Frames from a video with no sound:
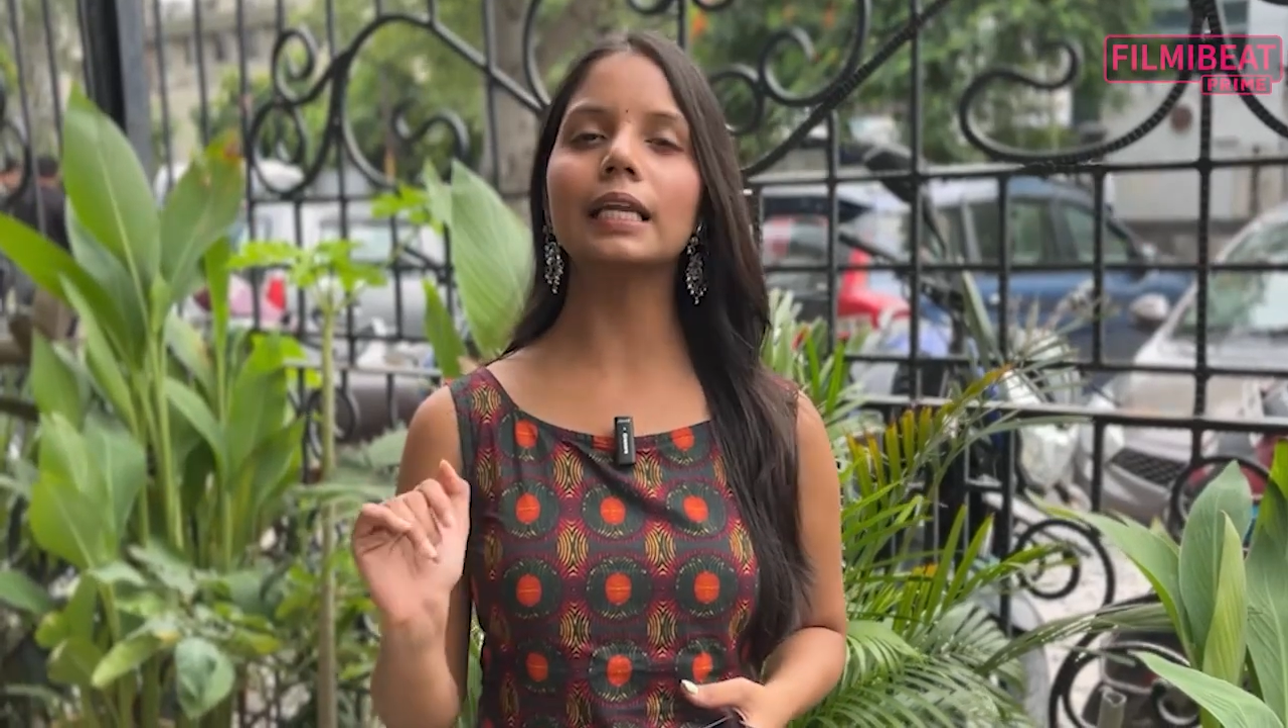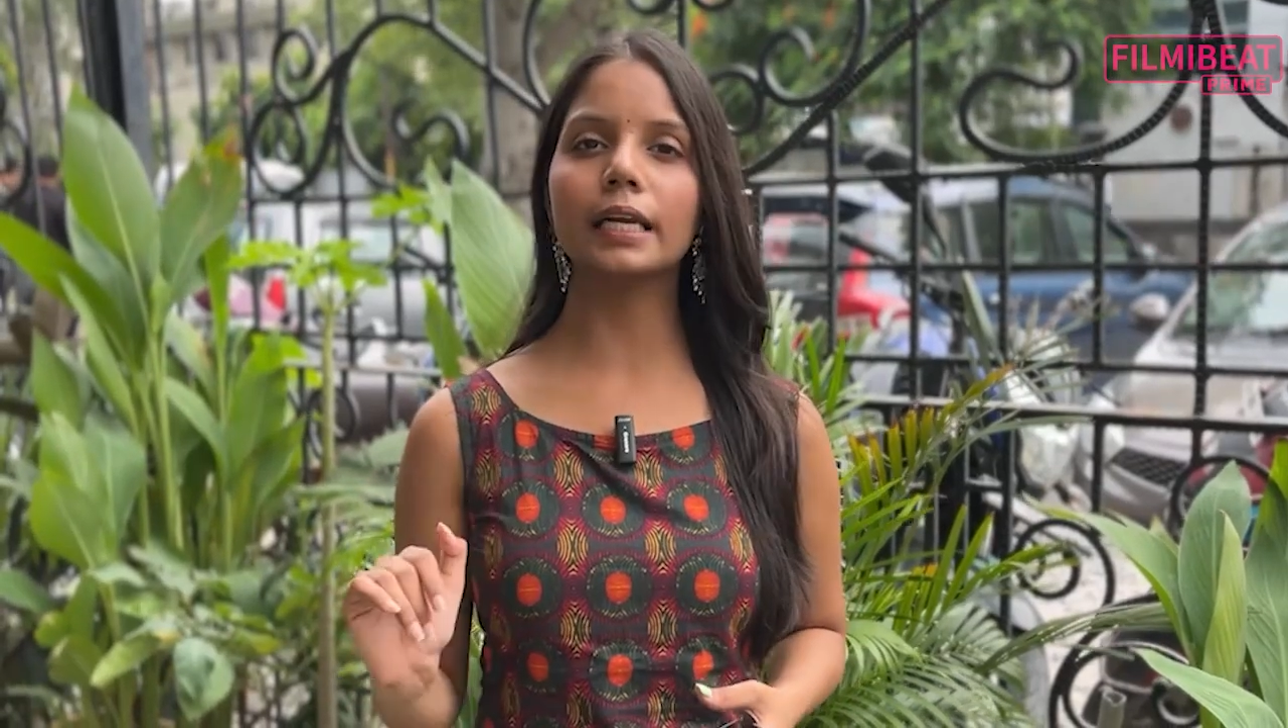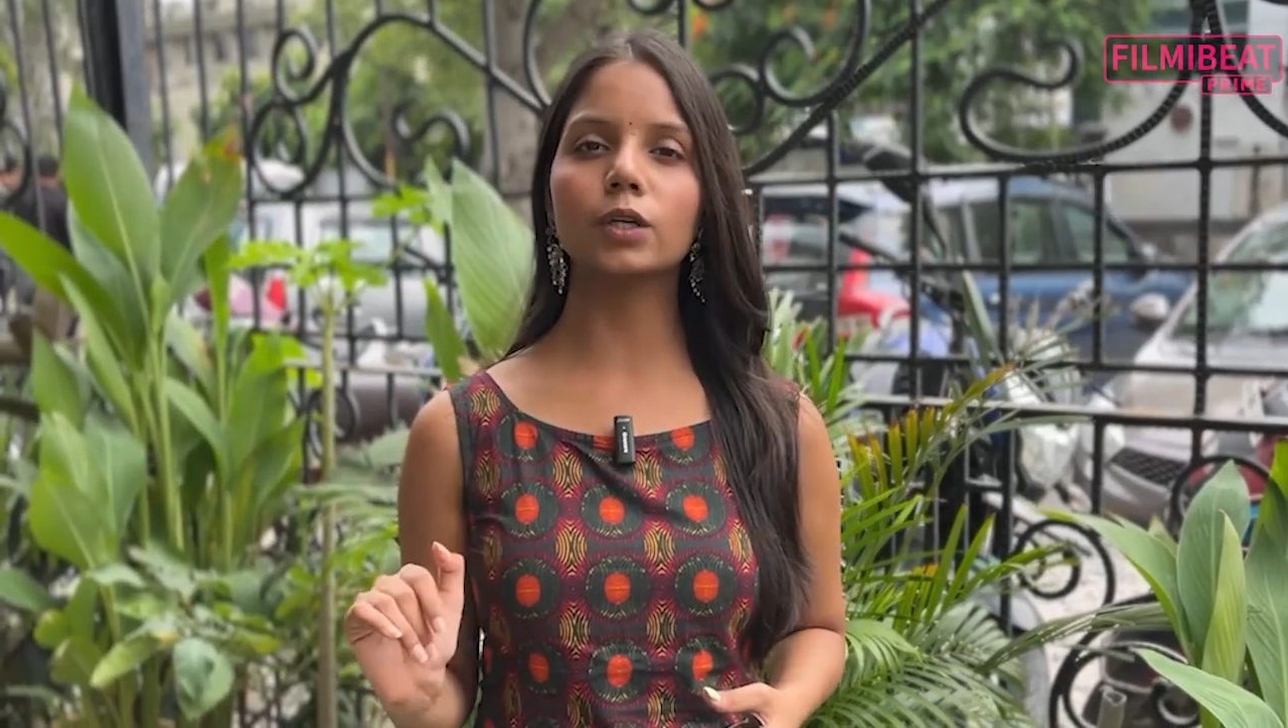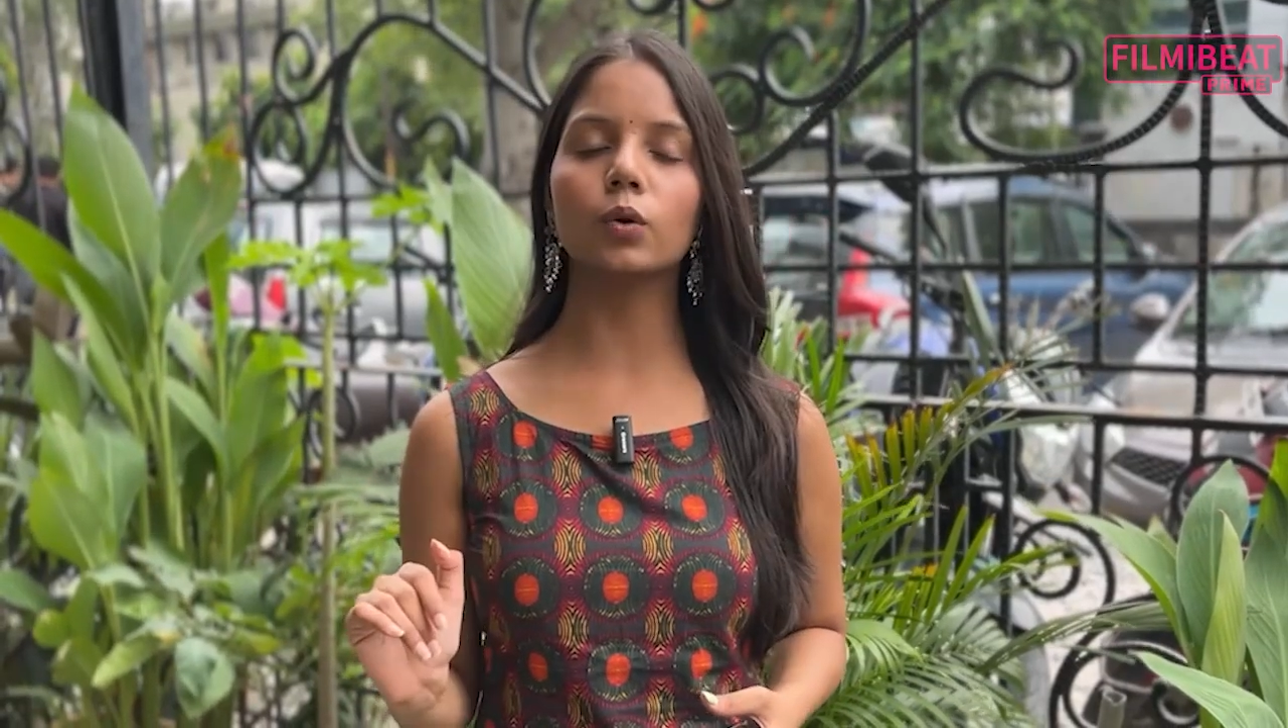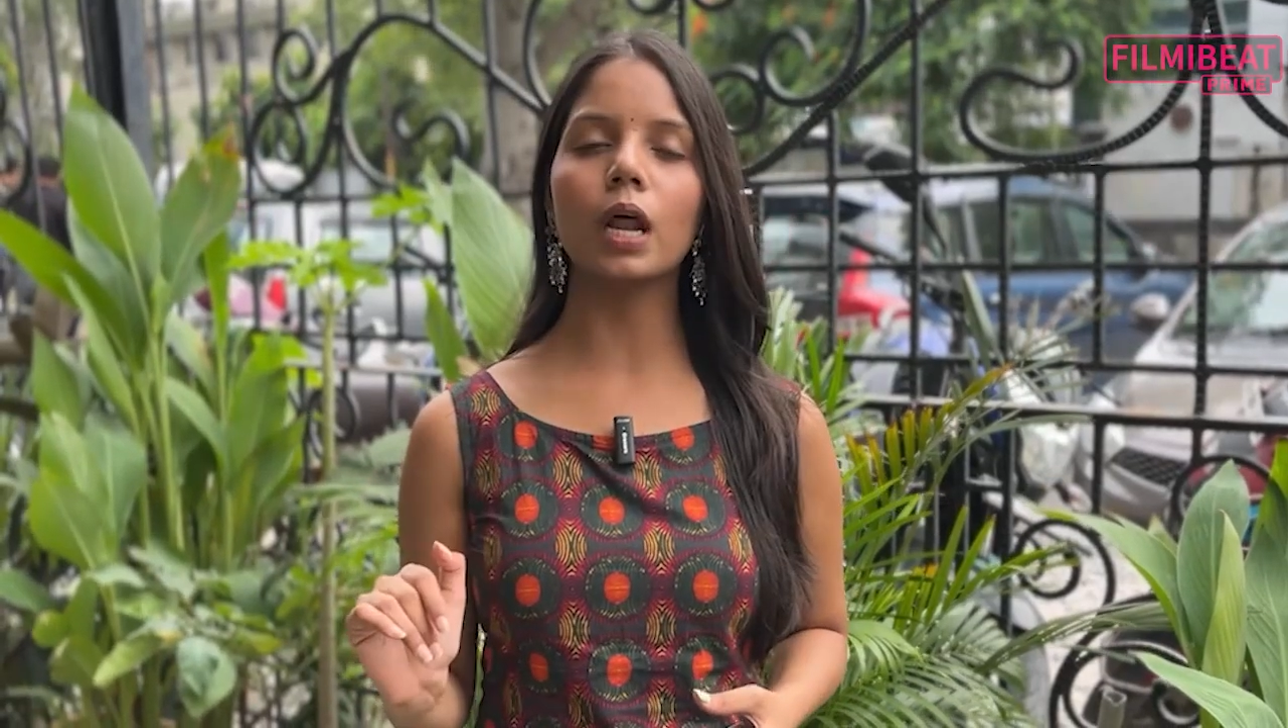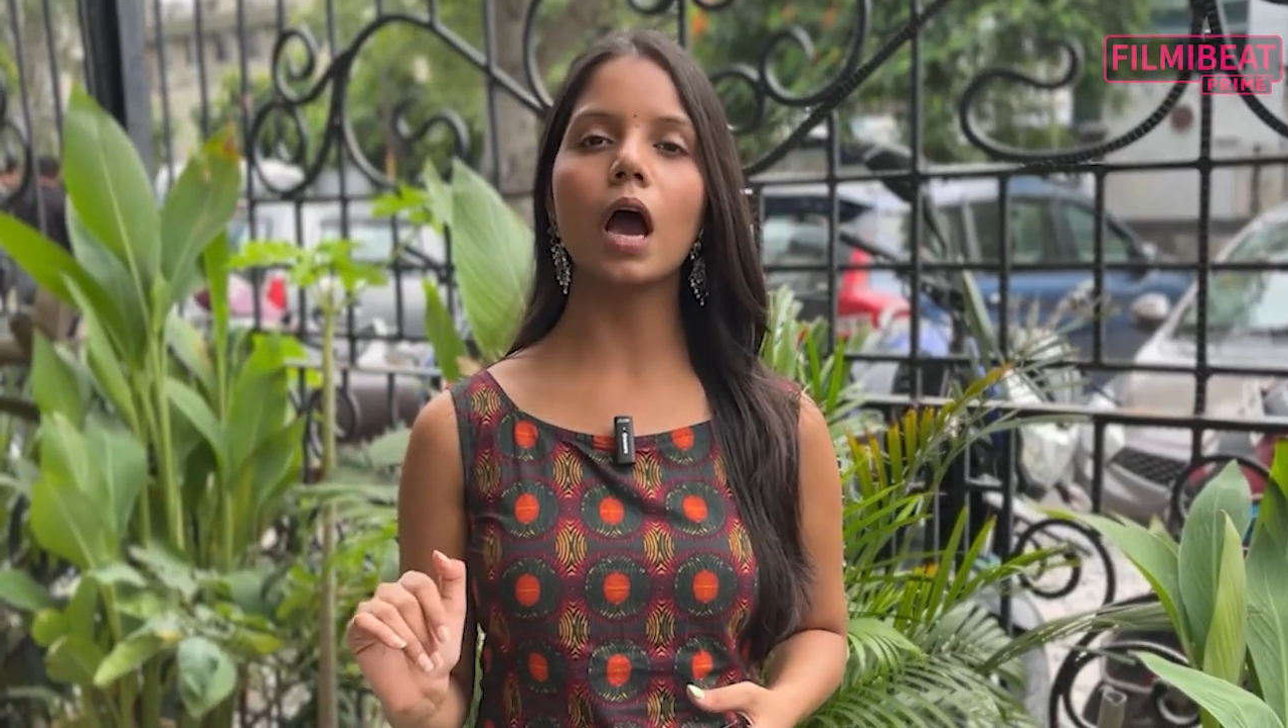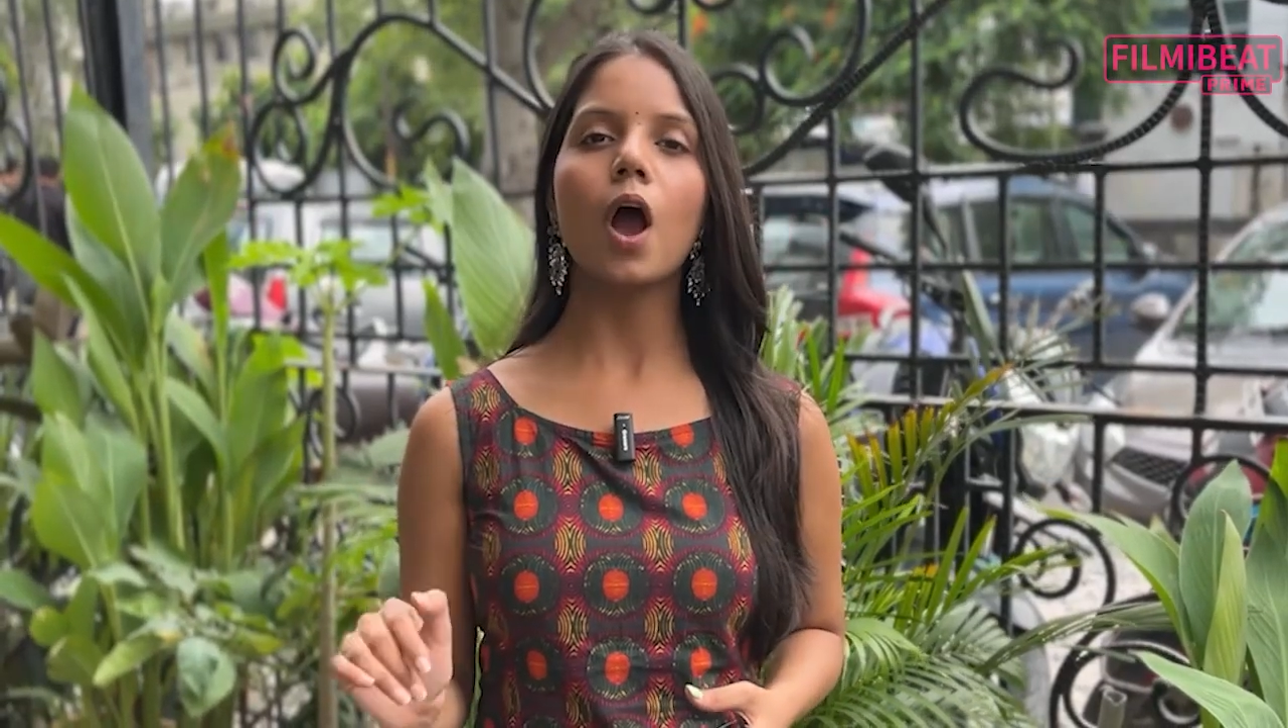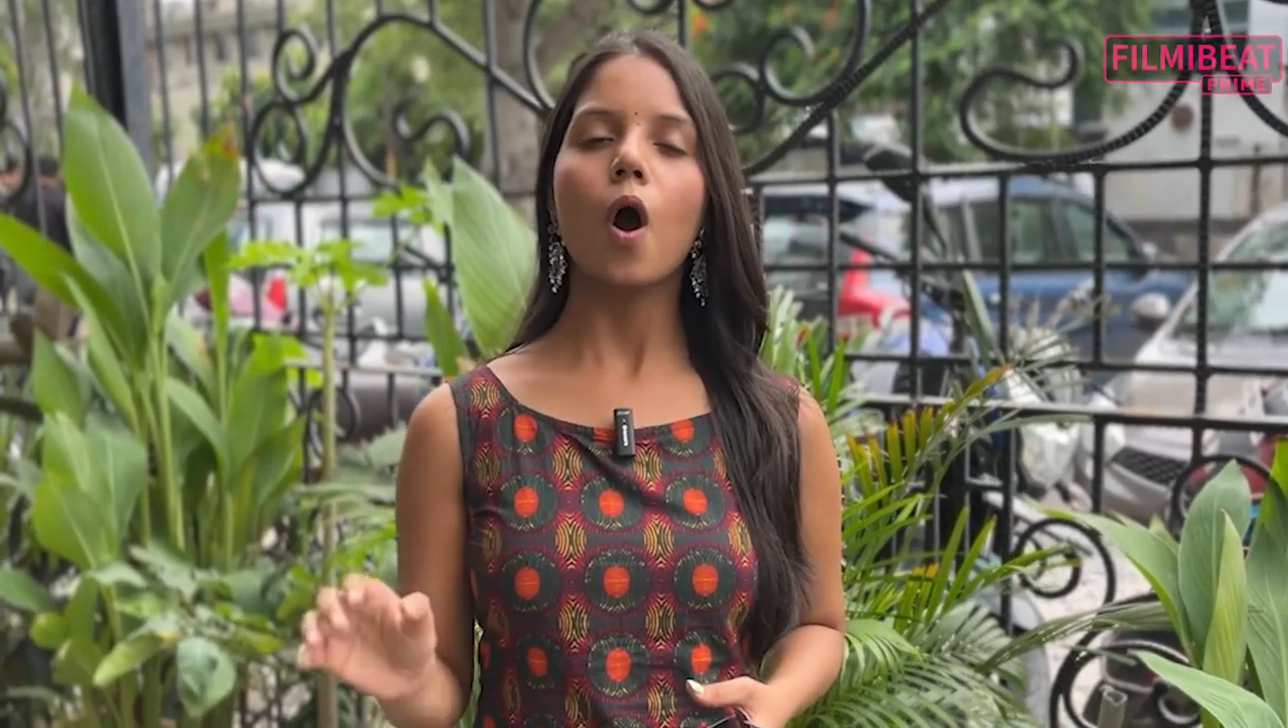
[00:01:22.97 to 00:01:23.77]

ही लेट खुला